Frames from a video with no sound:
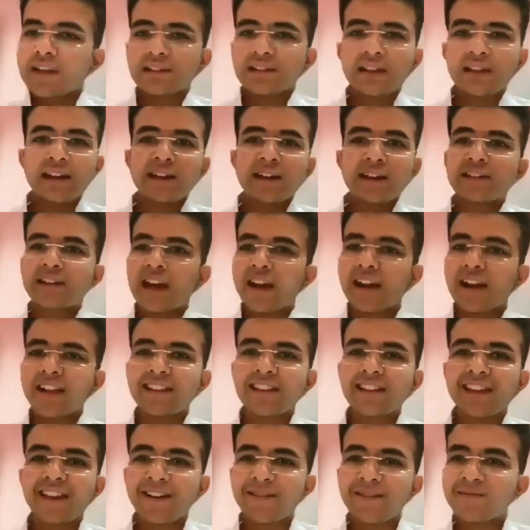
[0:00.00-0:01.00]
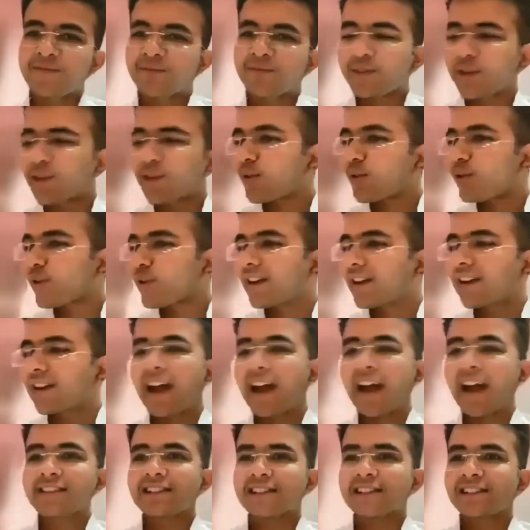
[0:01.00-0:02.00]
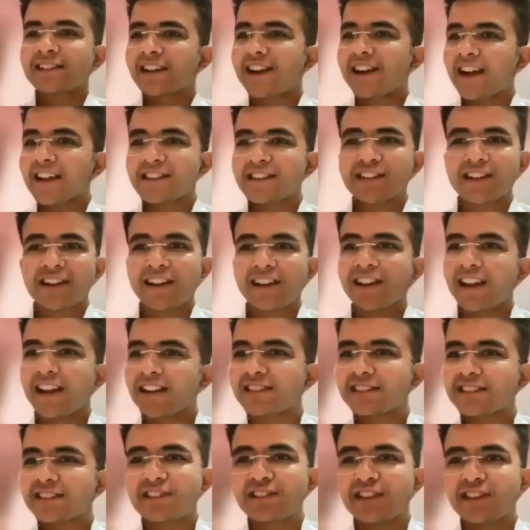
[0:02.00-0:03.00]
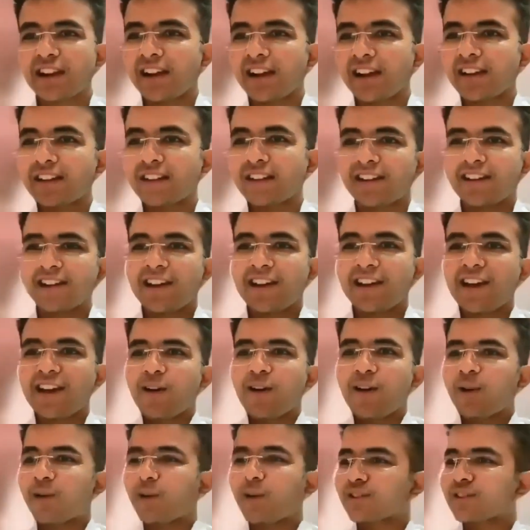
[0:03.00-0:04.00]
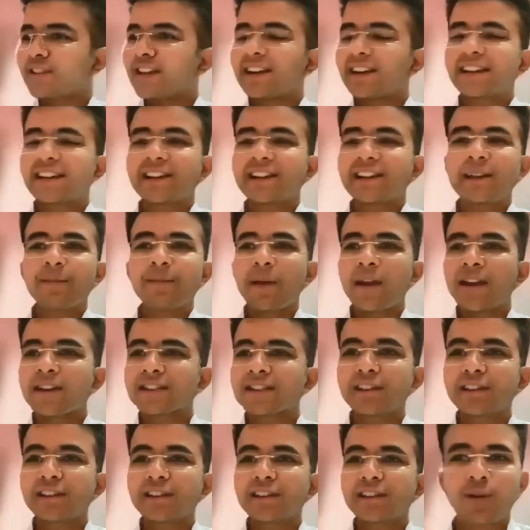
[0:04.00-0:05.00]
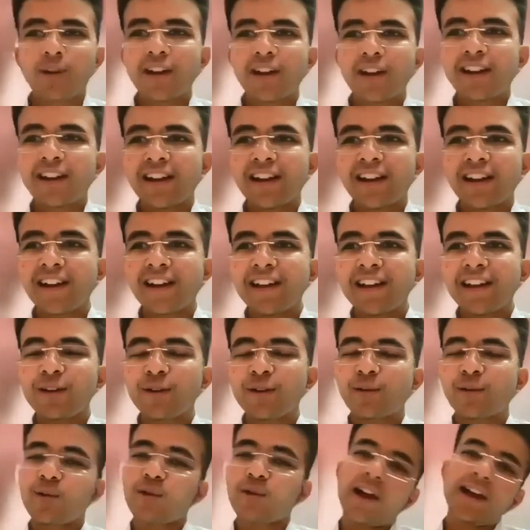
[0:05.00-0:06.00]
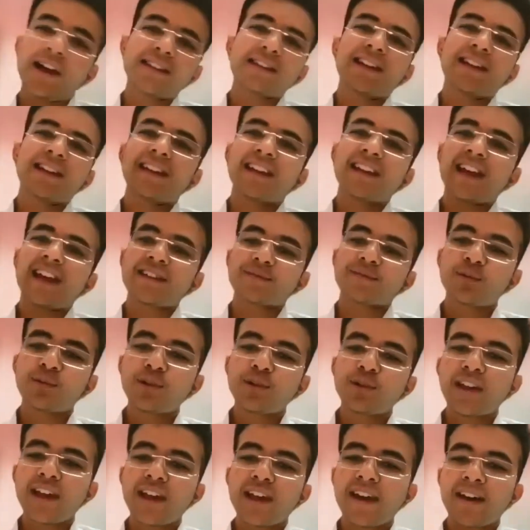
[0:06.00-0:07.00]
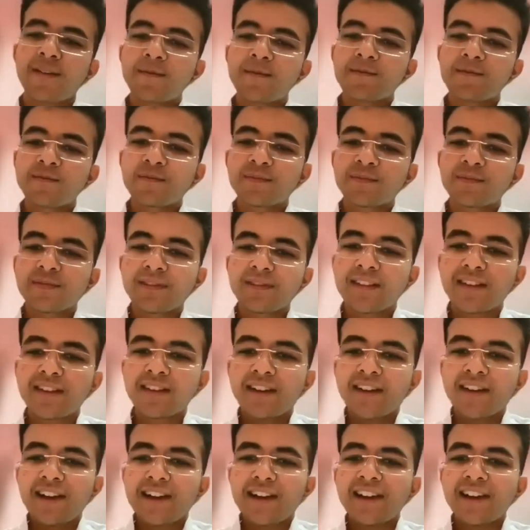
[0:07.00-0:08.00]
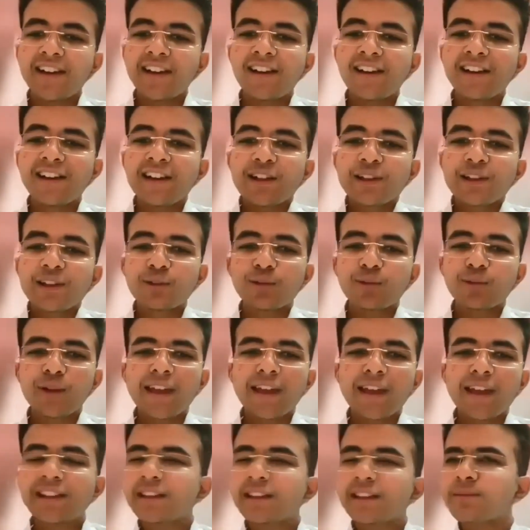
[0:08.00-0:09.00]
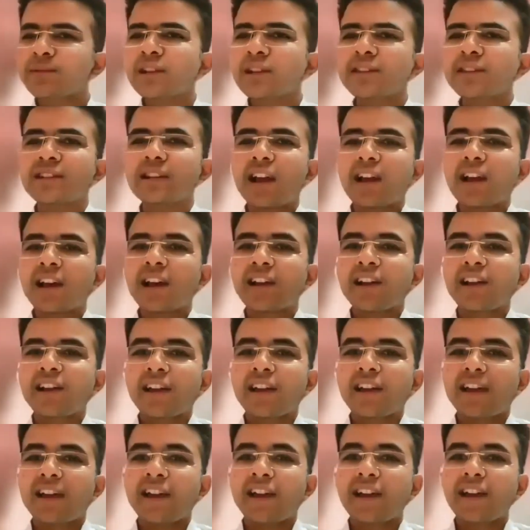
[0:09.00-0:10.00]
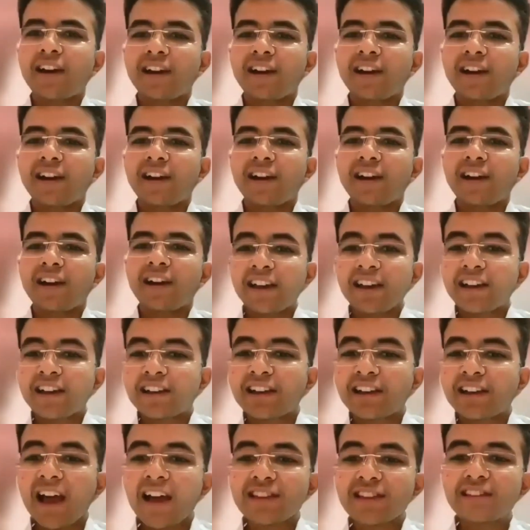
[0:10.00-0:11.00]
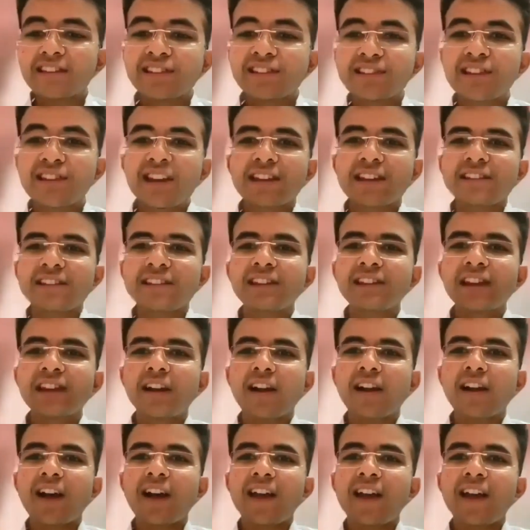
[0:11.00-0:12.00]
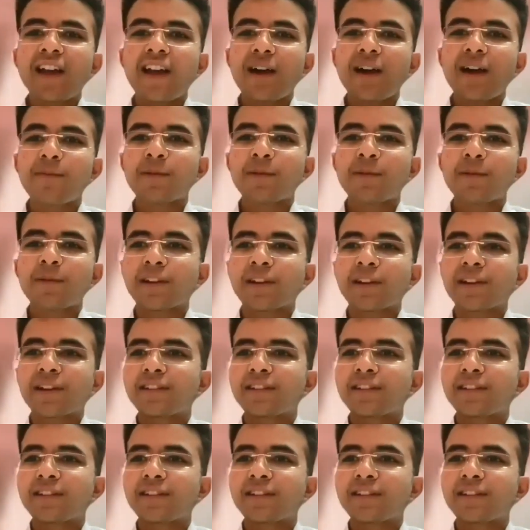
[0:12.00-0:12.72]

सेठ जा रहा था और ग्लास ऐसे कांच का गिलास नीचे रखा था और सेठ के पैर से ठोकर लग गई और वो कांच का गिलास फूट गया है ना तो वो एकदम से चिल्ला कर कहेगा कि ये ग्लास नीचे किसने रखा है यहाँ पर